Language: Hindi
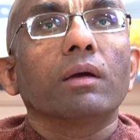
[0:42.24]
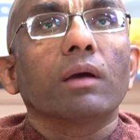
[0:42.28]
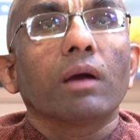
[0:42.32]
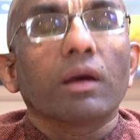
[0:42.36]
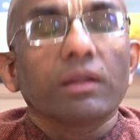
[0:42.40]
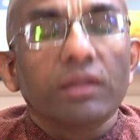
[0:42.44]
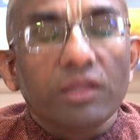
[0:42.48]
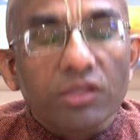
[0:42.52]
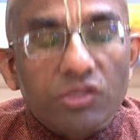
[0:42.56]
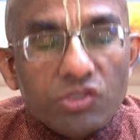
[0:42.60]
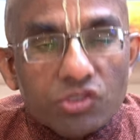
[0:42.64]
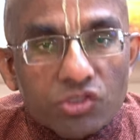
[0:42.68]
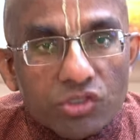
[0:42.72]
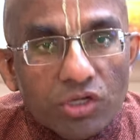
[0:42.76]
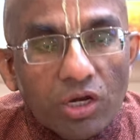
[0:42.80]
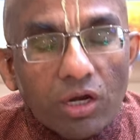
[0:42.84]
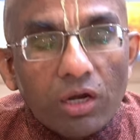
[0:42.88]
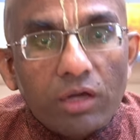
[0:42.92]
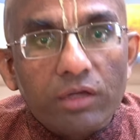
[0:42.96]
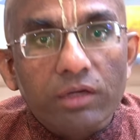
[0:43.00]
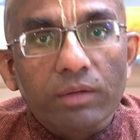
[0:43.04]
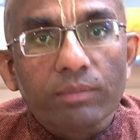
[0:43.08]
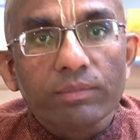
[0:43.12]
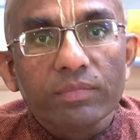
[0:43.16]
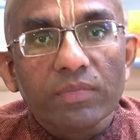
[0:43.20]

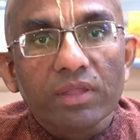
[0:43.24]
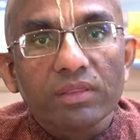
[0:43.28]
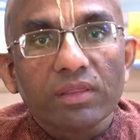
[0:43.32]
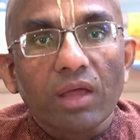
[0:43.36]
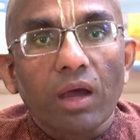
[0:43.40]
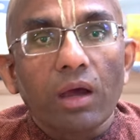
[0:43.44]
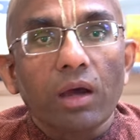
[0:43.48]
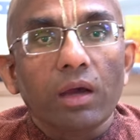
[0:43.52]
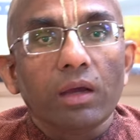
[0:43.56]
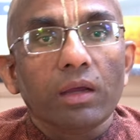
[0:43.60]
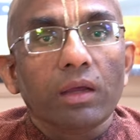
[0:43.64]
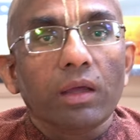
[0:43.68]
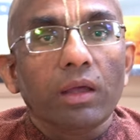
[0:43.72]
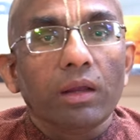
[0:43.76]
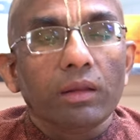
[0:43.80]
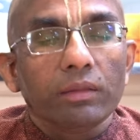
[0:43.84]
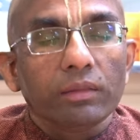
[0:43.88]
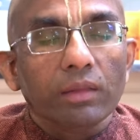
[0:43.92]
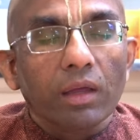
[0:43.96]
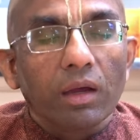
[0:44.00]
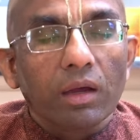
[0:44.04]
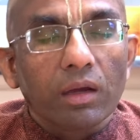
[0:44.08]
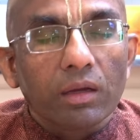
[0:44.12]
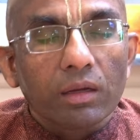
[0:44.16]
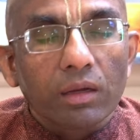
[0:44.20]
अधिष्ठानम तथा
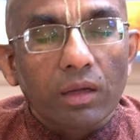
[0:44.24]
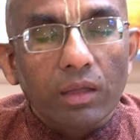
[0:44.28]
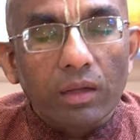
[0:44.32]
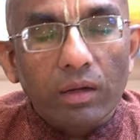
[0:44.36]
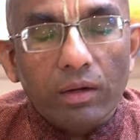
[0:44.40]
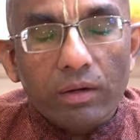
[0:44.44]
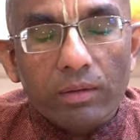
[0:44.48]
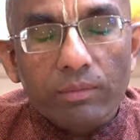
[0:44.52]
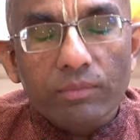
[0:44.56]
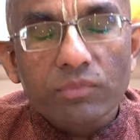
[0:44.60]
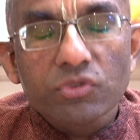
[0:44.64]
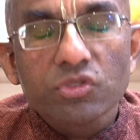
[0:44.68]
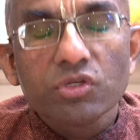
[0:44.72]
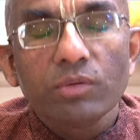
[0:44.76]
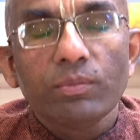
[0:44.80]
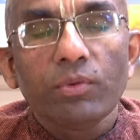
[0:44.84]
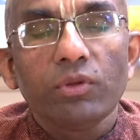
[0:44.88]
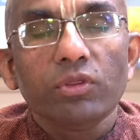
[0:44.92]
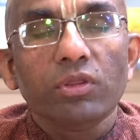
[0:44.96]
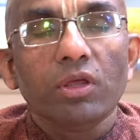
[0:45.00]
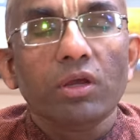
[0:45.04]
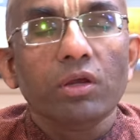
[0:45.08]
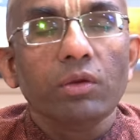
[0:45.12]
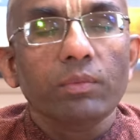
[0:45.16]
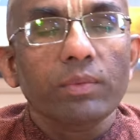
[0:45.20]
कर्ता कर्णम च
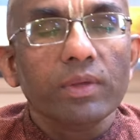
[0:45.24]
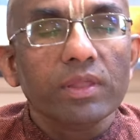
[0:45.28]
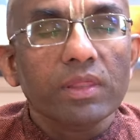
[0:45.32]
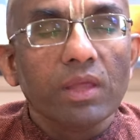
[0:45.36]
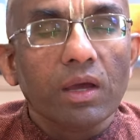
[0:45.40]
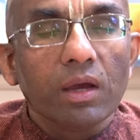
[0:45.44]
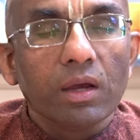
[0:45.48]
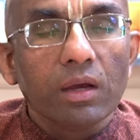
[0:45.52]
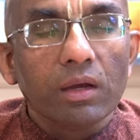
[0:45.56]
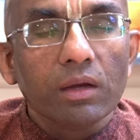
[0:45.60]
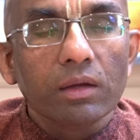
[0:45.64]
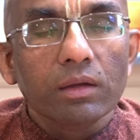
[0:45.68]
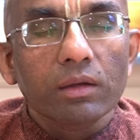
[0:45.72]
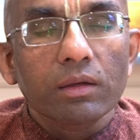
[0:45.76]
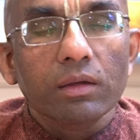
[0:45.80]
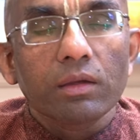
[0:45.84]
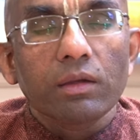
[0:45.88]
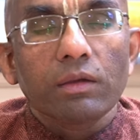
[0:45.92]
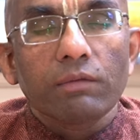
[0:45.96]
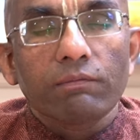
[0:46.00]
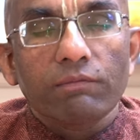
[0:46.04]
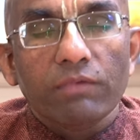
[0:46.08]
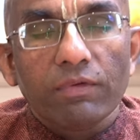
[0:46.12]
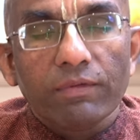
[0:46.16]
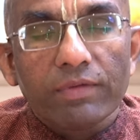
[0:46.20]
पृथक विधा
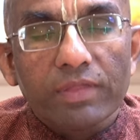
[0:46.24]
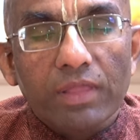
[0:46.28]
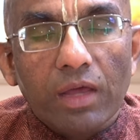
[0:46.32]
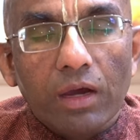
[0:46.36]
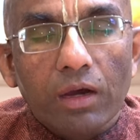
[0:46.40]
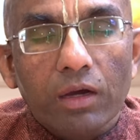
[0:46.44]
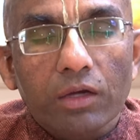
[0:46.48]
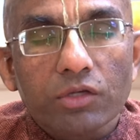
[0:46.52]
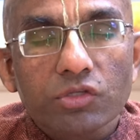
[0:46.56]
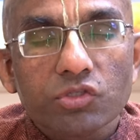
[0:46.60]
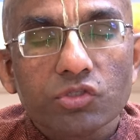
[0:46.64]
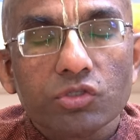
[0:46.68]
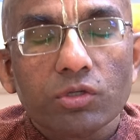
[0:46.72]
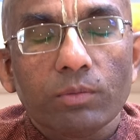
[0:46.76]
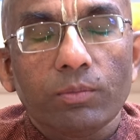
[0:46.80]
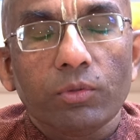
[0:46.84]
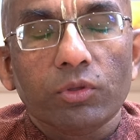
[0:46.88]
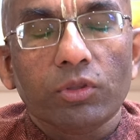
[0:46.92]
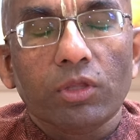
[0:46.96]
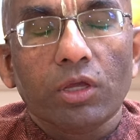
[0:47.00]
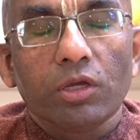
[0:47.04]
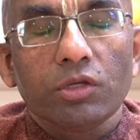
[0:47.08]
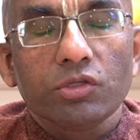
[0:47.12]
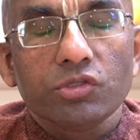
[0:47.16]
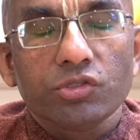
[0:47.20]
विविधाश्च
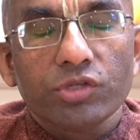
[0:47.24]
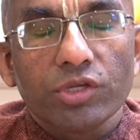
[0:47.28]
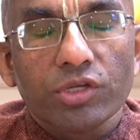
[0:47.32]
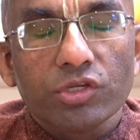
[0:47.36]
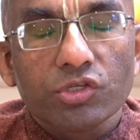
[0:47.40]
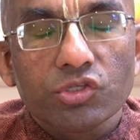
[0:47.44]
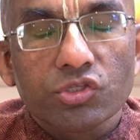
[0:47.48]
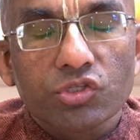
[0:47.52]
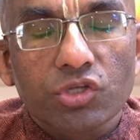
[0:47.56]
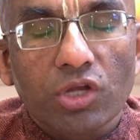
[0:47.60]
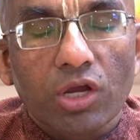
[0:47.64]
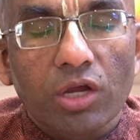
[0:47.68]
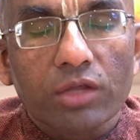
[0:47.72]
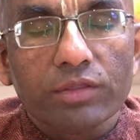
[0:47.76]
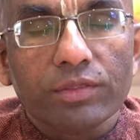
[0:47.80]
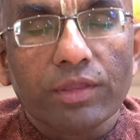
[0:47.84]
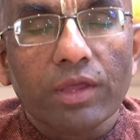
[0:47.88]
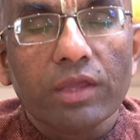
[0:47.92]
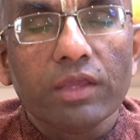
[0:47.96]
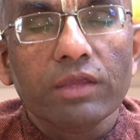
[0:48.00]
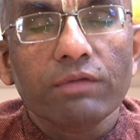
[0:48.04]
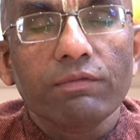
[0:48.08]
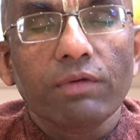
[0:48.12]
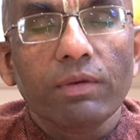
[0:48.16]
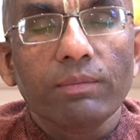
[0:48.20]
पृथक चेष्टा
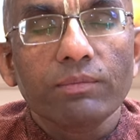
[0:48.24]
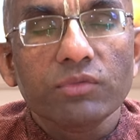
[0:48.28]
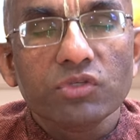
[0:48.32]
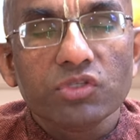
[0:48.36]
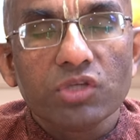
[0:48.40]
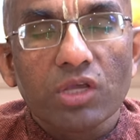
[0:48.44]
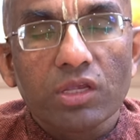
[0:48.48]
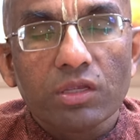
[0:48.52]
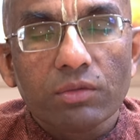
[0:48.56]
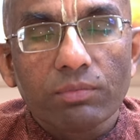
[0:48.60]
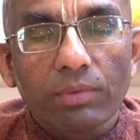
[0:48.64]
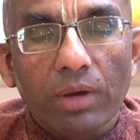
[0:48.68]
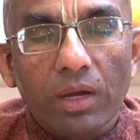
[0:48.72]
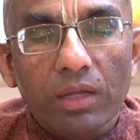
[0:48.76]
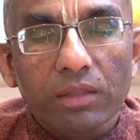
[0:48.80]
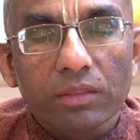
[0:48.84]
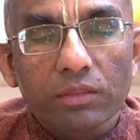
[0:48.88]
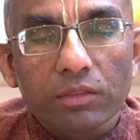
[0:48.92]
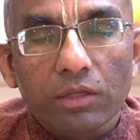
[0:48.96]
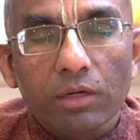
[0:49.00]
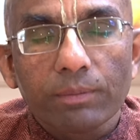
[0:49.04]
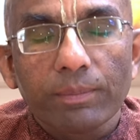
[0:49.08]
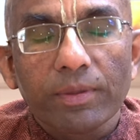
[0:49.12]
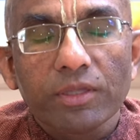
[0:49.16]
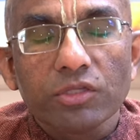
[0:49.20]
दैवम
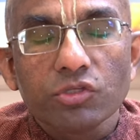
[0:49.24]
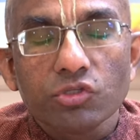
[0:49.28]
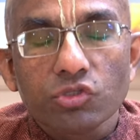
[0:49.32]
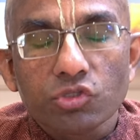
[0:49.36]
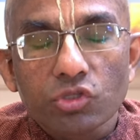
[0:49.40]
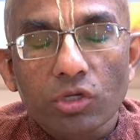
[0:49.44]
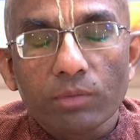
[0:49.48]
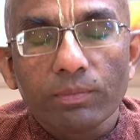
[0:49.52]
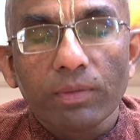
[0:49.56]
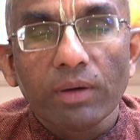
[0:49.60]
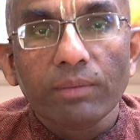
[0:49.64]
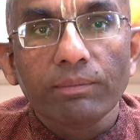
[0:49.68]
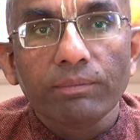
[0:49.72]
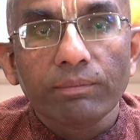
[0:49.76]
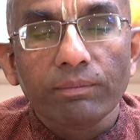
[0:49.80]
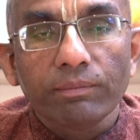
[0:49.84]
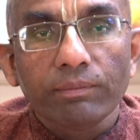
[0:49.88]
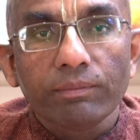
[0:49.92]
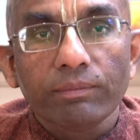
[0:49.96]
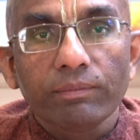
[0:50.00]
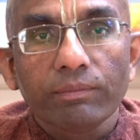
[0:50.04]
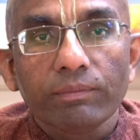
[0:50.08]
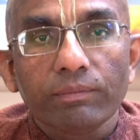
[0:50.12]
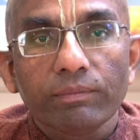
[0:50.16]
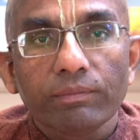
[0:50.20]
चैवात्र पंचम
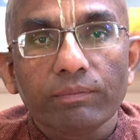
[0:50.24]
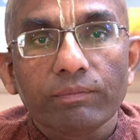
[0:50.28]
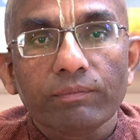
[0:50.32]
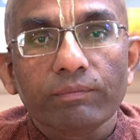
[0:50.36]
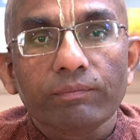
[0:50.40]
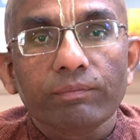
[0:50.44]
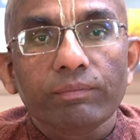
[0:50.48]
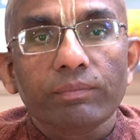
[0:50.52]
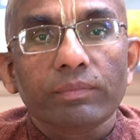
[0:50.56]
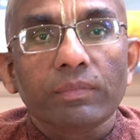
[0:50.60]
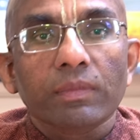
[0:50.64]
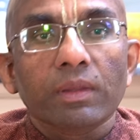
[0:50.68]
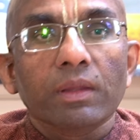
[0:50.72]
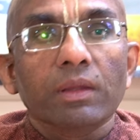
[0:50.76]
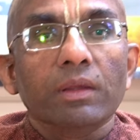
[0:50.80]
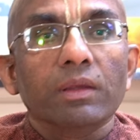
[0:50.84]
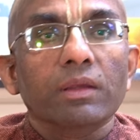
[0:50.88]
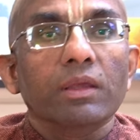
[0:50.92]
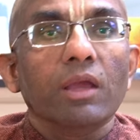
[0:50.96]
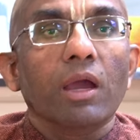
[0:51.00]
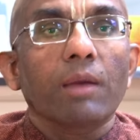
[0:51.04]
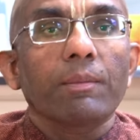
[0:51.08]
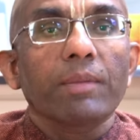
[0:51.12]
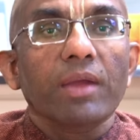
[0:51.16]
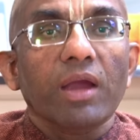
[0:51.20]

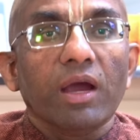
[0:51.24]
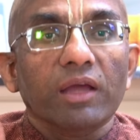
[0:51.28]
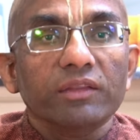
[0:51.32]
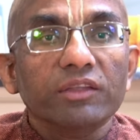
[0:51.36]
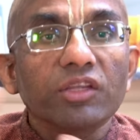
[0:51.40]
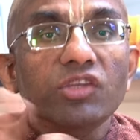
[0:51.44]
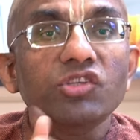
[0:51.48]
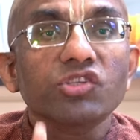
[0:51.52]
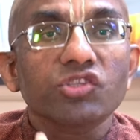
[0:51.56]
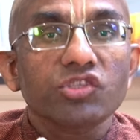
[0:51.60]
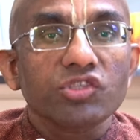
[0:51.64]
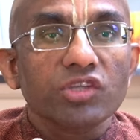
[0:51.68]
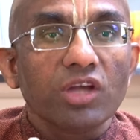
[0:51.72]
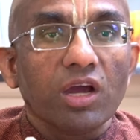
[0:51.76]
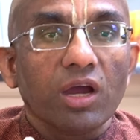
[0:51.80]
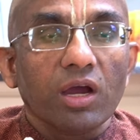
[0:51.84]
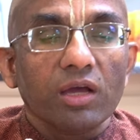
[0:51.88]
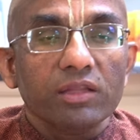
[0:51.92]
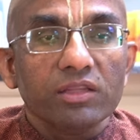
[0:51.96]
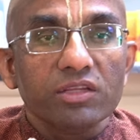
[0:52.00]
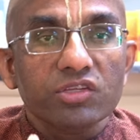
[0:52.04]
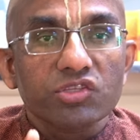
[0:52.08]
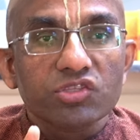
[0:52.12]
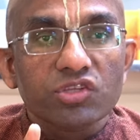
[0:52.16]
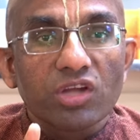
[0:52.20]
यहाँ पे अधिष्ठा
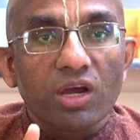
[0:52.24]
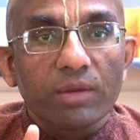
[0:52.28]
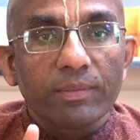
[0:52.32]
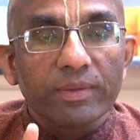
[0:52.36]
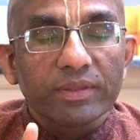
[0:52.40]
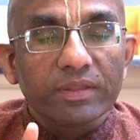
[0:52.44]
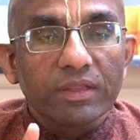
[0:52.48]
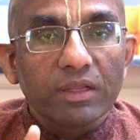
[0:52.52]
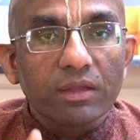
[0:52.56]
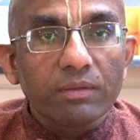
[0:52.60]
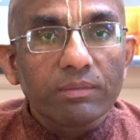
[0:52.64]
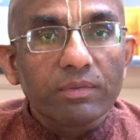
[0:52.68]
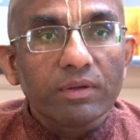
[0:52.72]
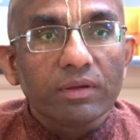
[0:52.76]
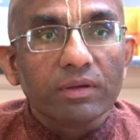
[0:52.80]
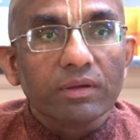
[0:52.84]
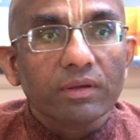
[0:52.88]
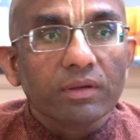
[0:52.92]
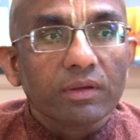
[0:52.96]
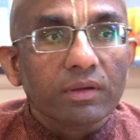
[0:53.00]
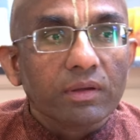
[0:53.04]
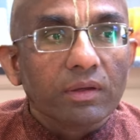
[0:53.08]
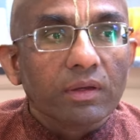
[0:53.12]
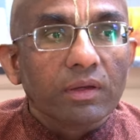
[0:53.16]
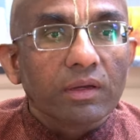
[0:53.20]
अधिष्ठा मतलब
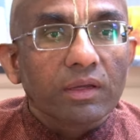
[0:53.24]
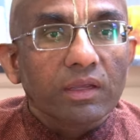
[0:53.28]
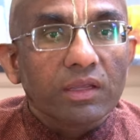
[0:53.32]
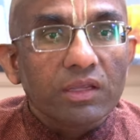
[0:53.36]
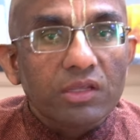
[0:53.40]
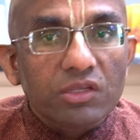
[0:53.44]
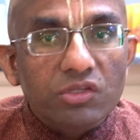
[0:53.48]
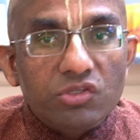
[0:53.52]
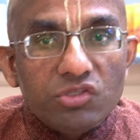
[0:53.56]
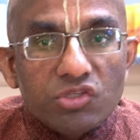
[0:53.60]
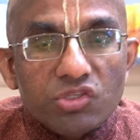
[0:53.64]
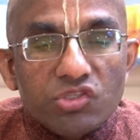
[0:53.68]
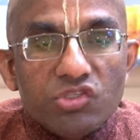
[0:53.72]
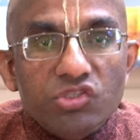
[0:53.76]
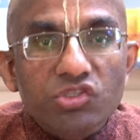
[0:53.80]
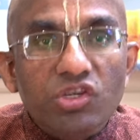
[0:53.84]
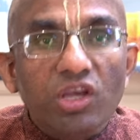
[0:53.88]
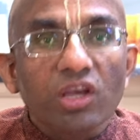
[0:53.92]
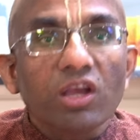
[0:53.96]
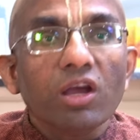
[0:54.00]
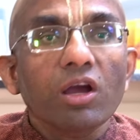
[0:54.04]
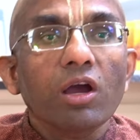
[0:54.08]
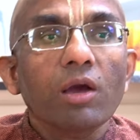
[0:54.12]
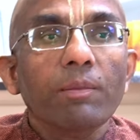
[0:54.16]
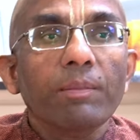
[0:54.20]
कि जिस
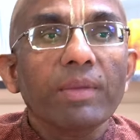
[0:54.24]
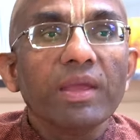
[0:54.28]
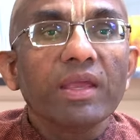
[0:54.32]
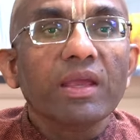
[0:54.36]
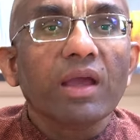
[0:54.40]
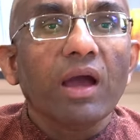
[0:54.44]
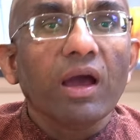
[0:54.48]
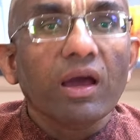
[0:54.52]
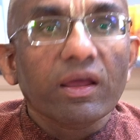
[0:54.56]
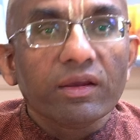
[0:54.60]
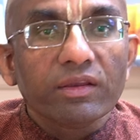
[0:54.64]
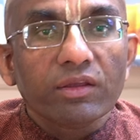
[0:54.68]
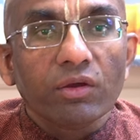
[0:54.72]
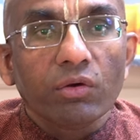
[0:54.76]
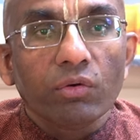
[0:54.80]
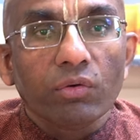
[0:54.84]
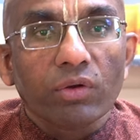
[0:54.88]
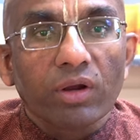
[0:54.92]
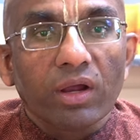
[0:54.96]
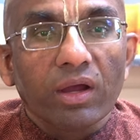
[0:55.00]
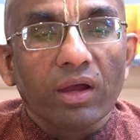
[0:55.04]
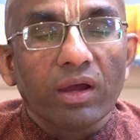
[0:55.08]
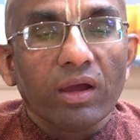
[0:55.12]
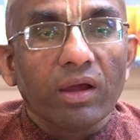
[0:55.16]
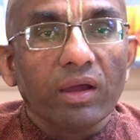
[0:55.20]
जगह पे कार्य हो
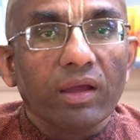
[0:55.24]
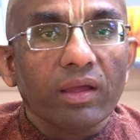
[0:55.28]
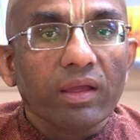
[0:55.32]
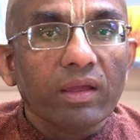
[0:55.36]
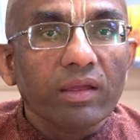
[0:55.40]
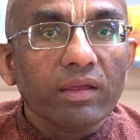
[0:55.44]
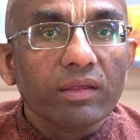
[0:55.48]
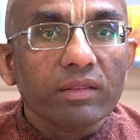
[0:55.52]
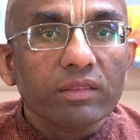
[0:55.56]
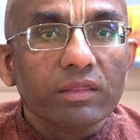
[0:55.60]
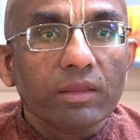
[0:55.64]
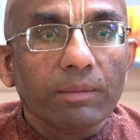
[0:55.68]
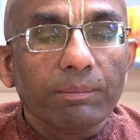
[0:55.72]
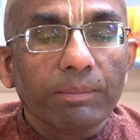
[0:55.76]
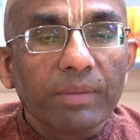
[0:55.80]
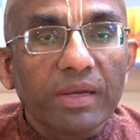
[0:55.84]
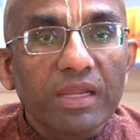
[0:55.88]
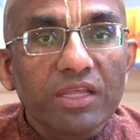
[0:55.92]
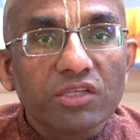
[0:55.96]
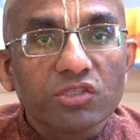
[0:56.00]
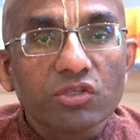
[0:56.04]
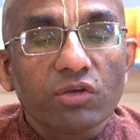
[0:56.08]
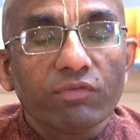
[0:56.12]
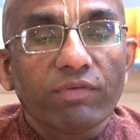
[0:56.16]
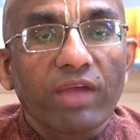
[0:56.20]
रहा है द
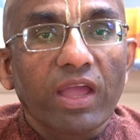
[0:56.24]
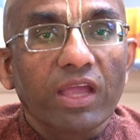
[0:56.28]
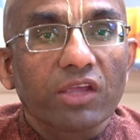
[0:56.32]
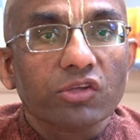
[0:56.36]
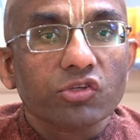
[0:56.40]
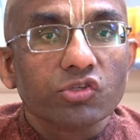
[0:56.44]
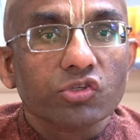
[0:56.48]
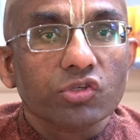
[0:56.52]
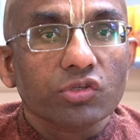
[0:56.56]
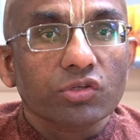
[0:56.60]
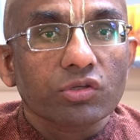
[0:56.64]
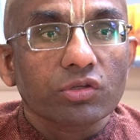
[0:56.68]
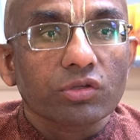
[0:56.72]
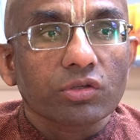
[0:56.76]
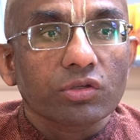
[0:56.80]
प्लेस ऑफ एक्शन